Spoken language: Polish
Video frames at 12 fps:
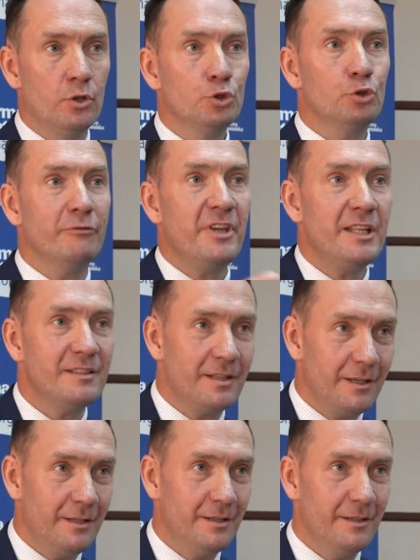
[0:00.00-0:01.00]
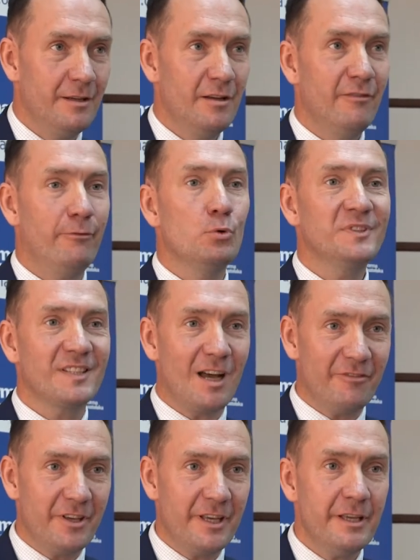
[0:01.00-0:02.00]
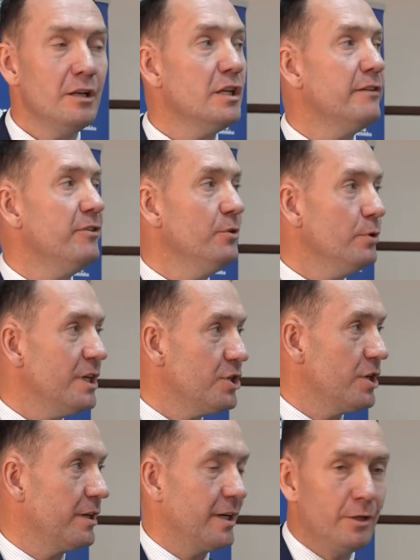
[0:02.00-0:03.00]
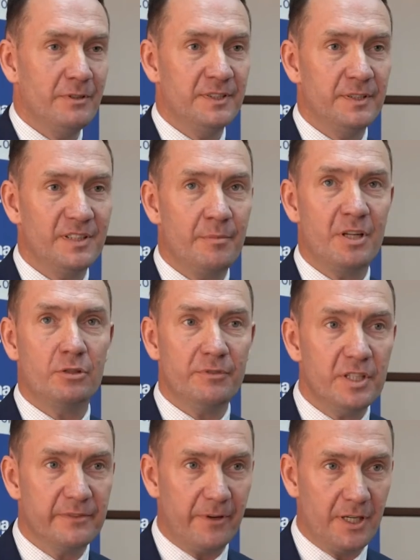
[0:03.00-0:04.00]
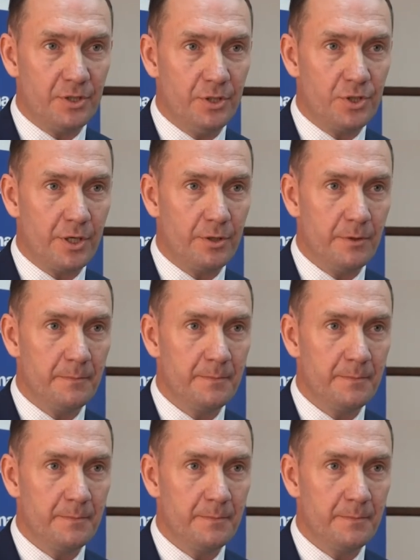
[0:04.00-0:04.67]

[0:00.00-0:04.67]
Co więcej, w ustawie likwiduje się krajowy system ratownictwa gaśniczego.